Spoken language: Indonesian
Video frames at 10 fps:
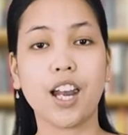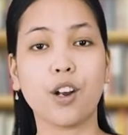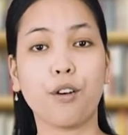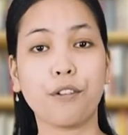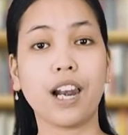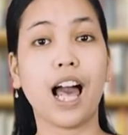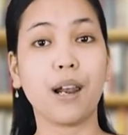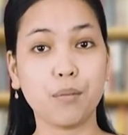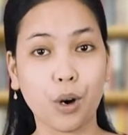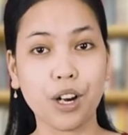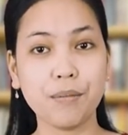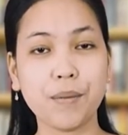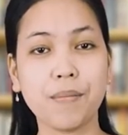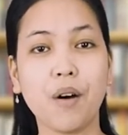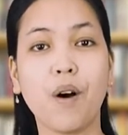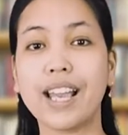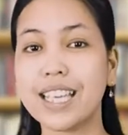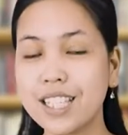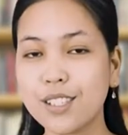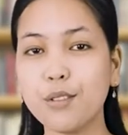Novel Almond membawa
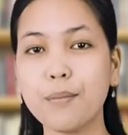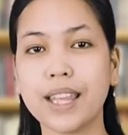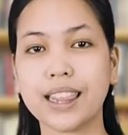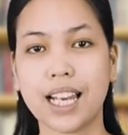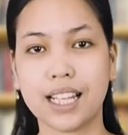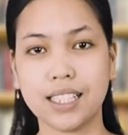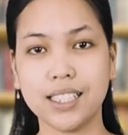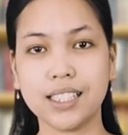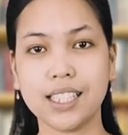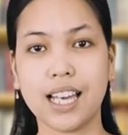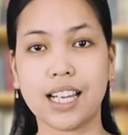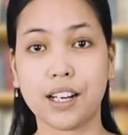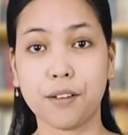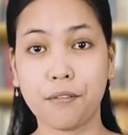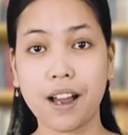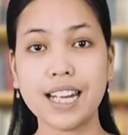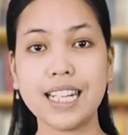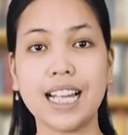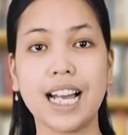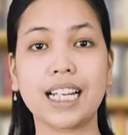isu mental health yang
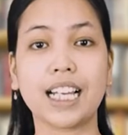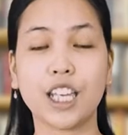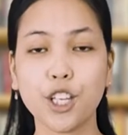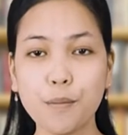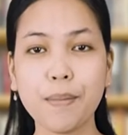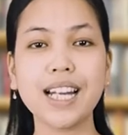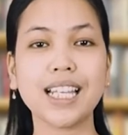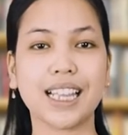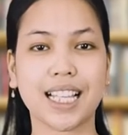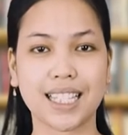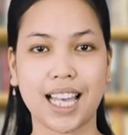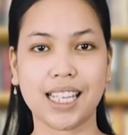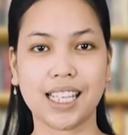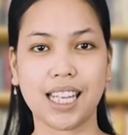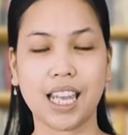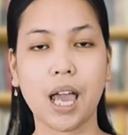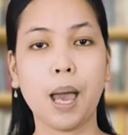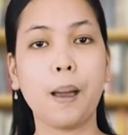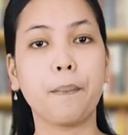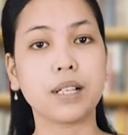relevan dengan kehidupan kita saat ini.
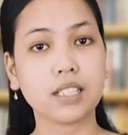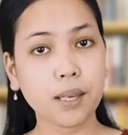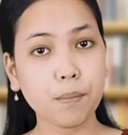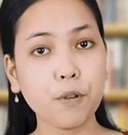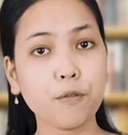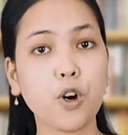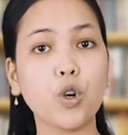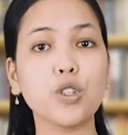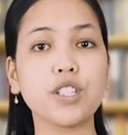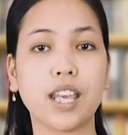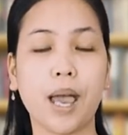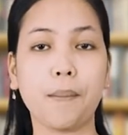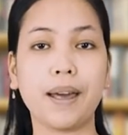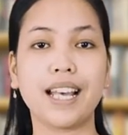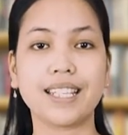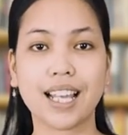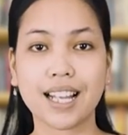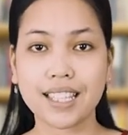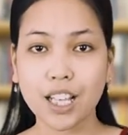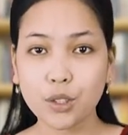Meskipun fokusnya pada
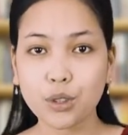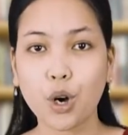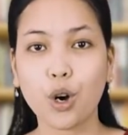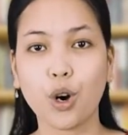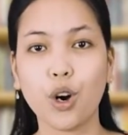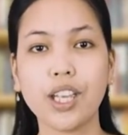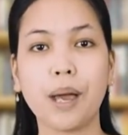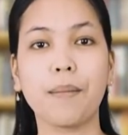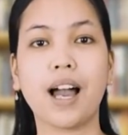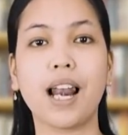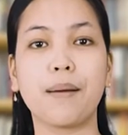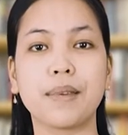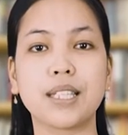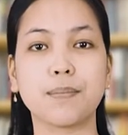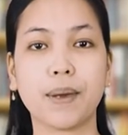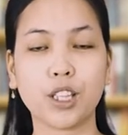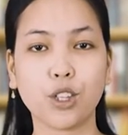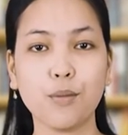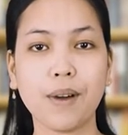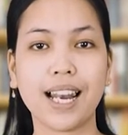salah satu toko yang mengalami
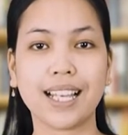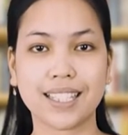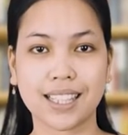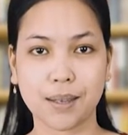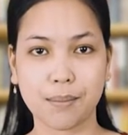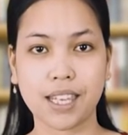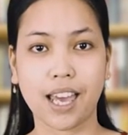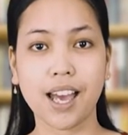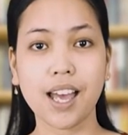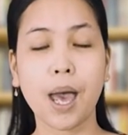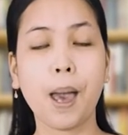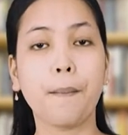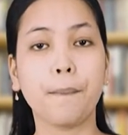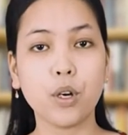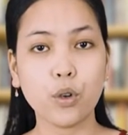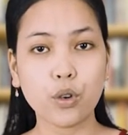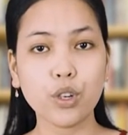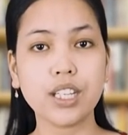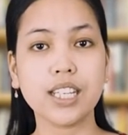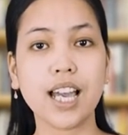spektrum alexitimia,
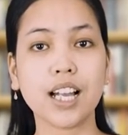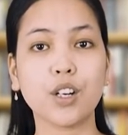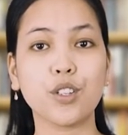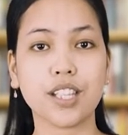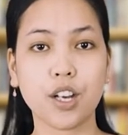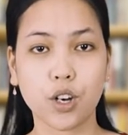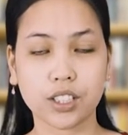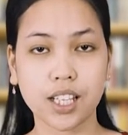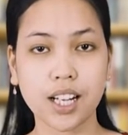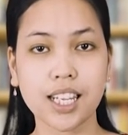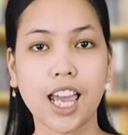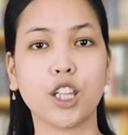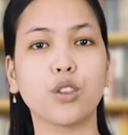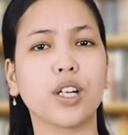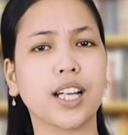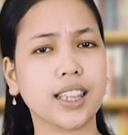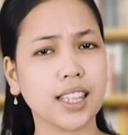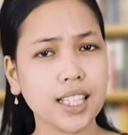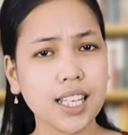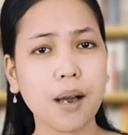menurut diagnosa dokter yaitu
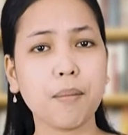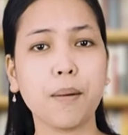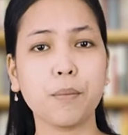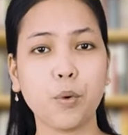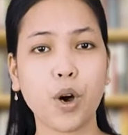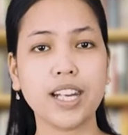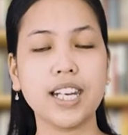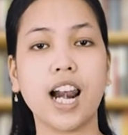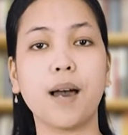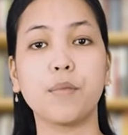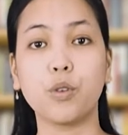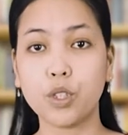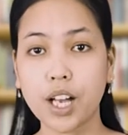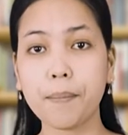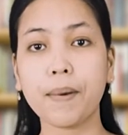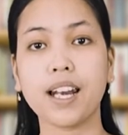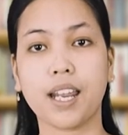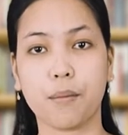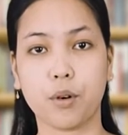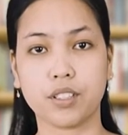ketidakmampuan dalam mengungkapkan
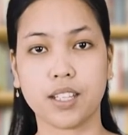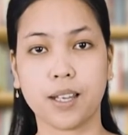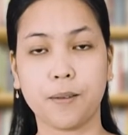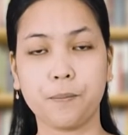emosi.